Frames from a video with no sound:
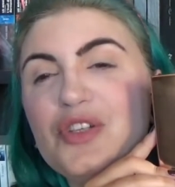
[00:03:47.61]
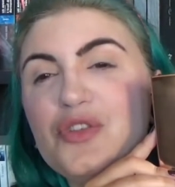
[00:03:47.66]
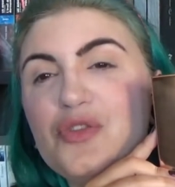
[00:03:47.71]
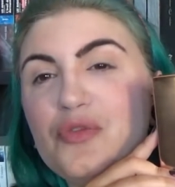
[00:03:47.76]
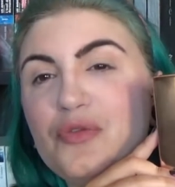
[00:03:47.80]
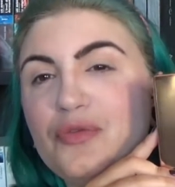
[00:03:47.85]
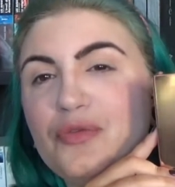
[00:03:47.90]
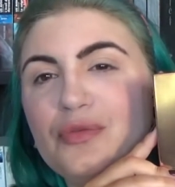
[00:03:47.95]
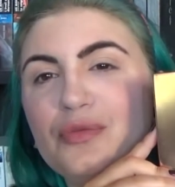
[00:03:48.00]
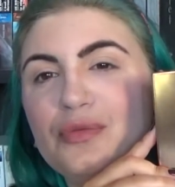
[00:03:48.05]

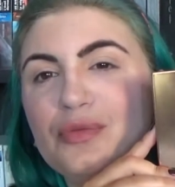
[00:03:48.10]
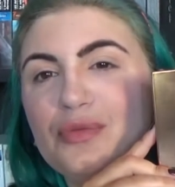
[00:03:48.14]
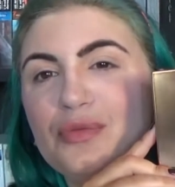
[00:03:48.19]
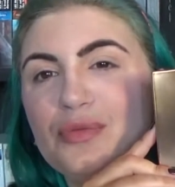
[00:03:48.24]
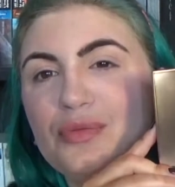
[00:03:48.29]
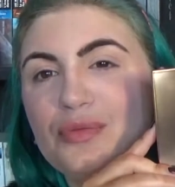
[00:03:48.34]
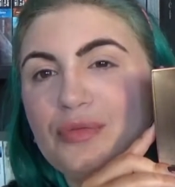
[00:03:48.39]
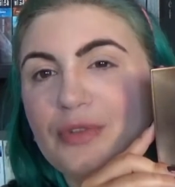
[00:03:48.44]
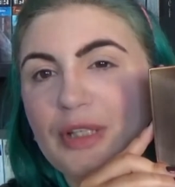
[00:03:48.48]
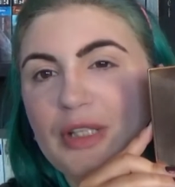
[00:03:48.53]
je
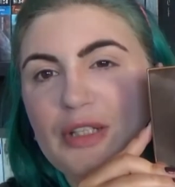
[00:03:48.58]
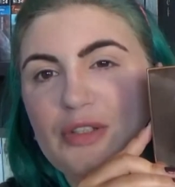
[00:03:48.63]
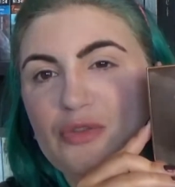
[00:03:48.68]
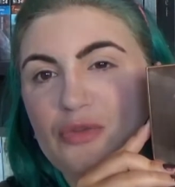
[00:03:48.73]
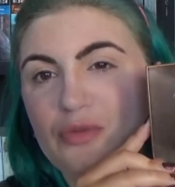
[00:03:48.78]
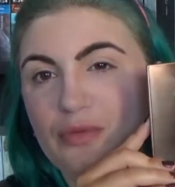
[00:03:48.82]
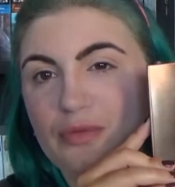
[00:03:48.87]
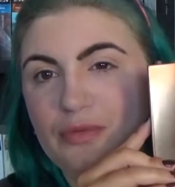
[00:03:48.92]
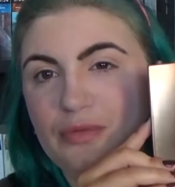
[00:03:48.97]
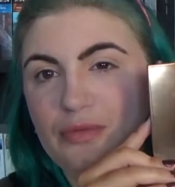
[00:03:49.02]
vous voilà,
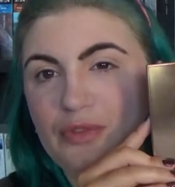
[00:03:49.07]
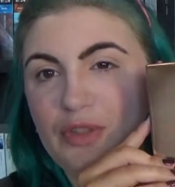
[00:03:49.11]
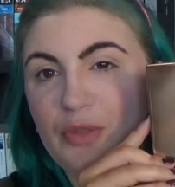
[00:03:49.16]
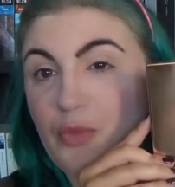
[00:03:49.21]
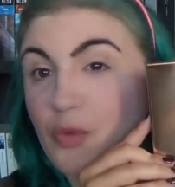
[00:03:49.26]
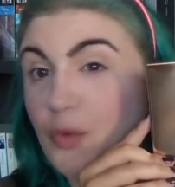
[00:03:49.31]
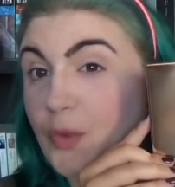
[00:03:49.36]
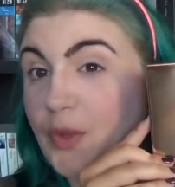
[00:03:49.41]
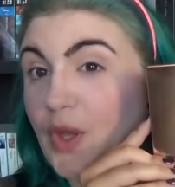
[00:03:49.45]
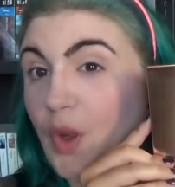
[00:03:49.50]
je vous
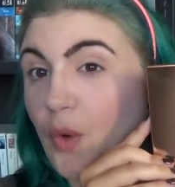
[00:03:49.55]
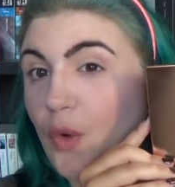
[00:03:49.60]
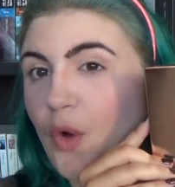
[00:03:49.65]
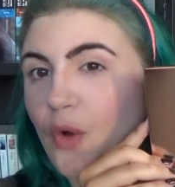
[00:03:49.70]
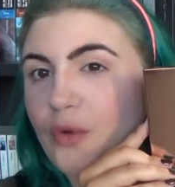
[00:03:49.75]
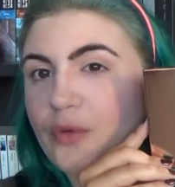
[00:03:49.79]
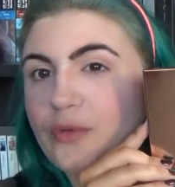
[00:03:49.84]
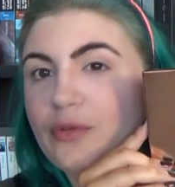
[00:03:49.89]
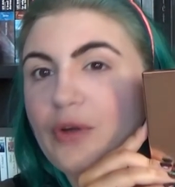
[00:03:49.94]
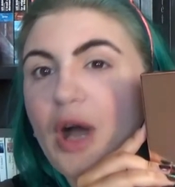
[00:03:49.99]
éblouis
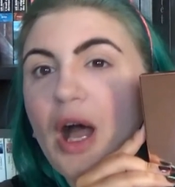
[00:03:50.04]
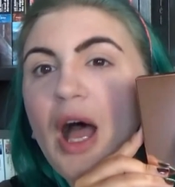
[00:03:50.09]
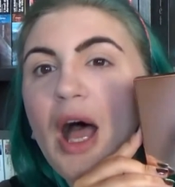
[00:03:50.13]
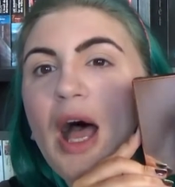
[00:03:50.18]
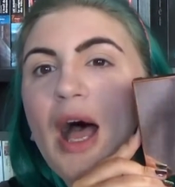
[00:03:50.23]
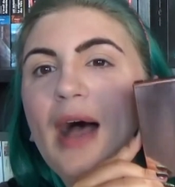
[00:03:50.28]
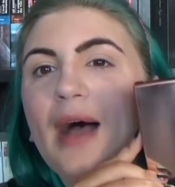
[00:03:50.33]
encore une fois.